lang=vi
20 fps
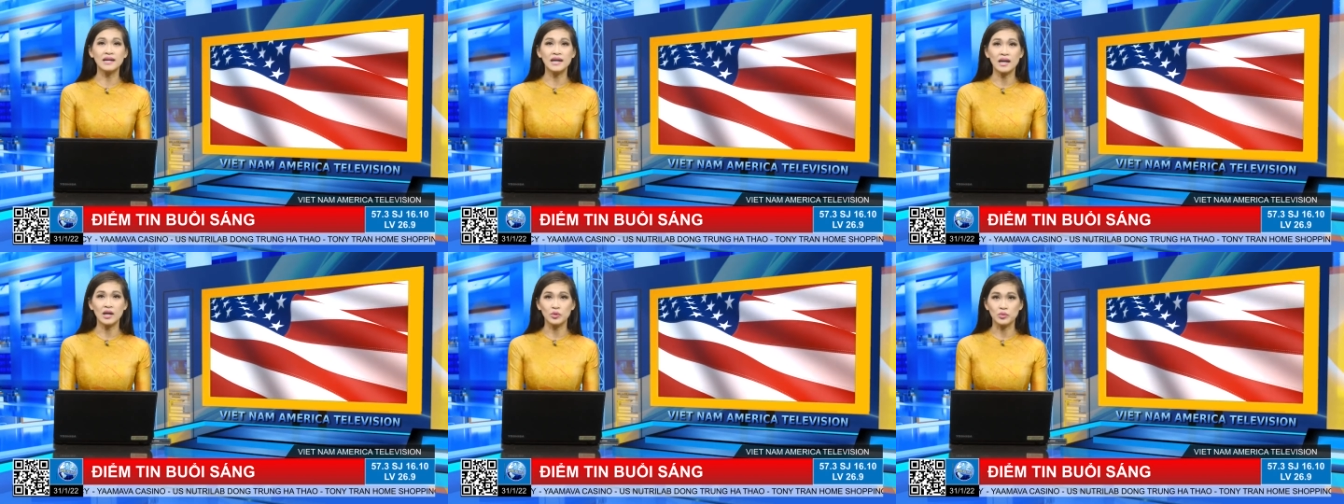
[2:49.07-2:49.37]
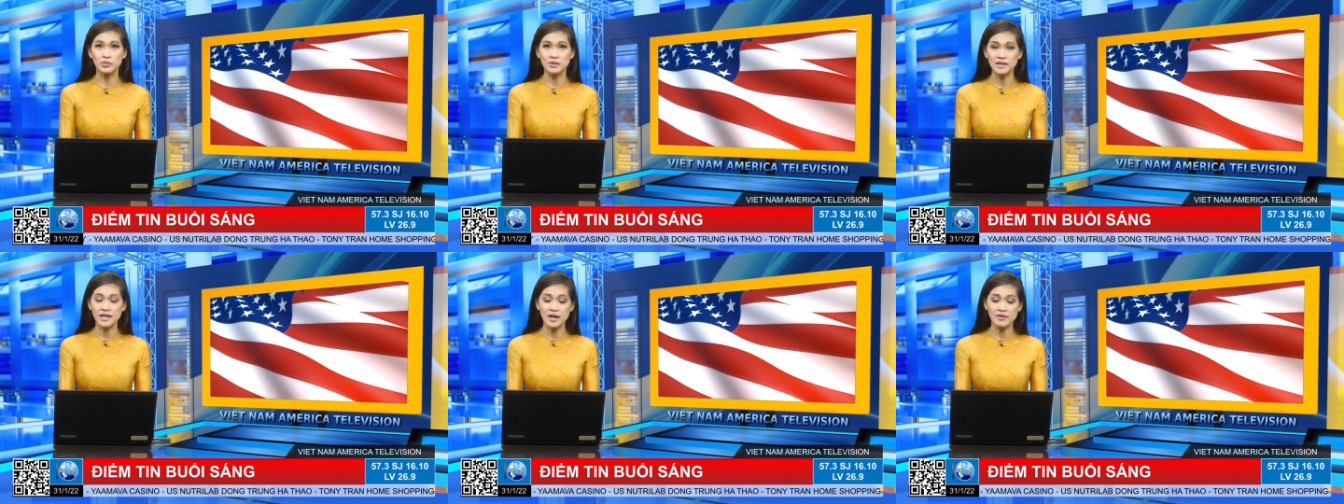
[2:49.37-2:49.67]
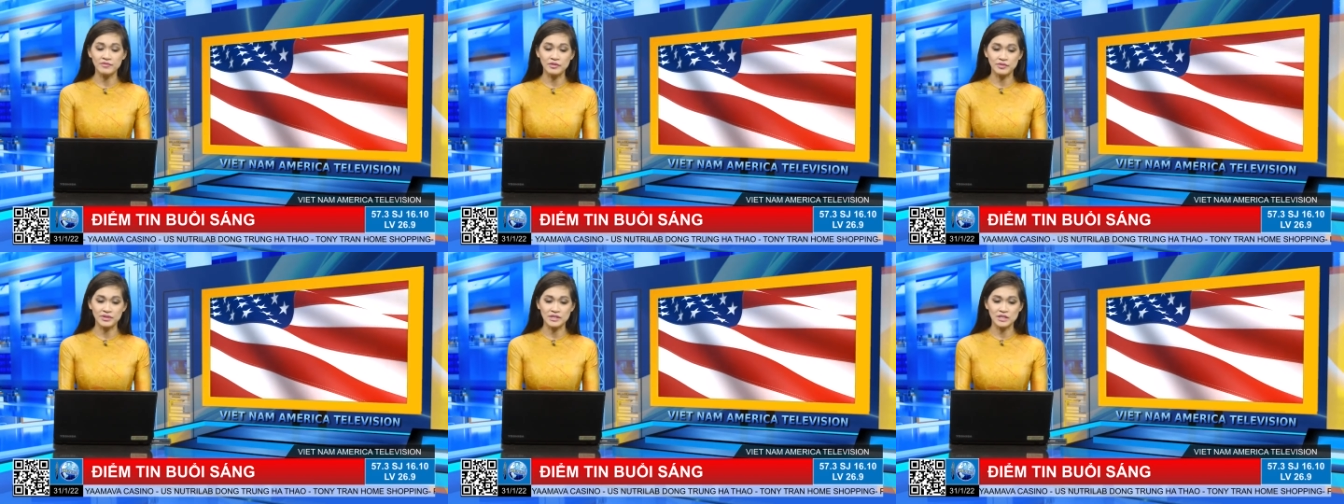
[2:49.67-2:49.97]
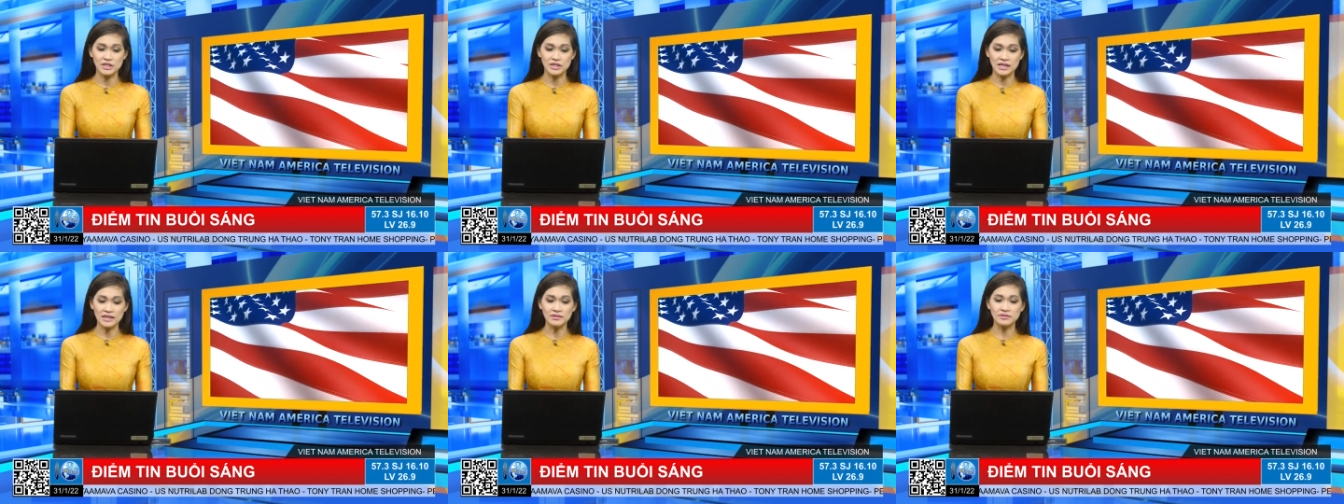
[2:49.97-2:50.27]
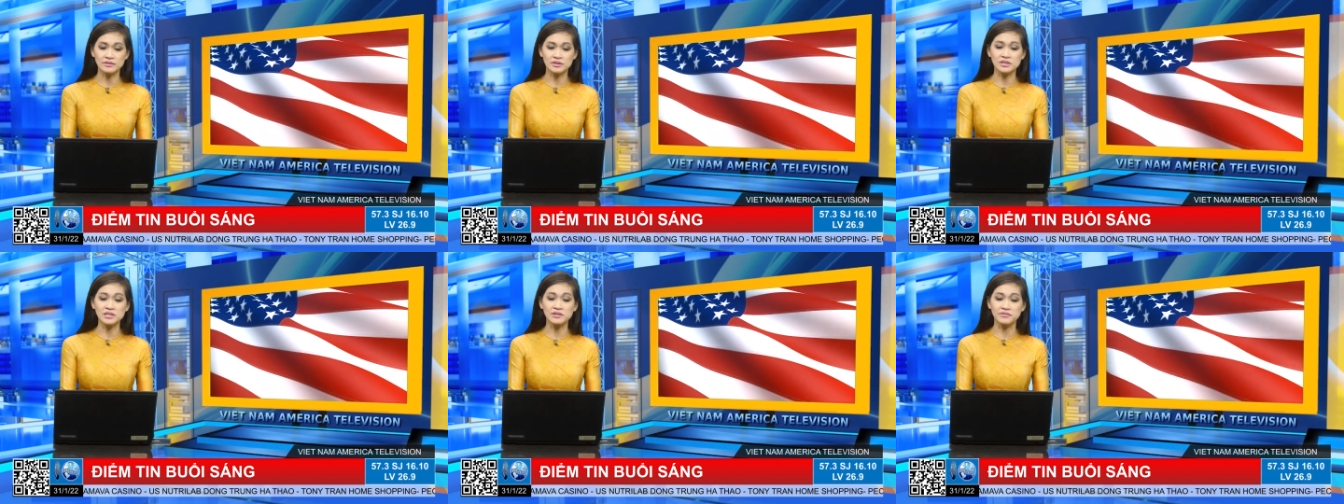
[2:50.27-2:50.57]
hàng của Nga vào danh sách
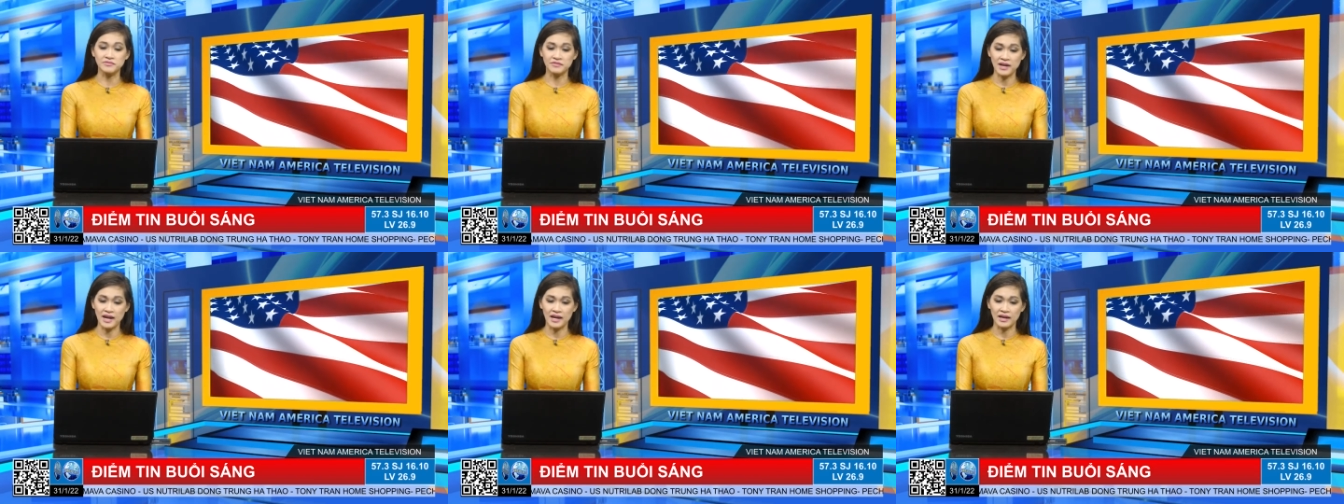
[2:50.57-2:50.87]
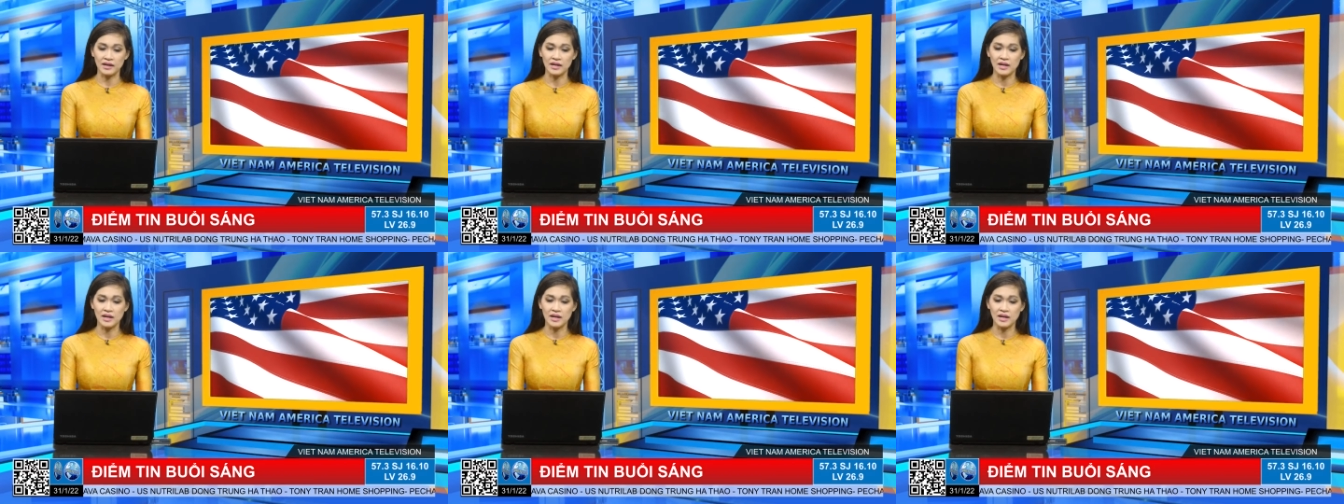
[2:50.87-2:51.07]
trừng phạt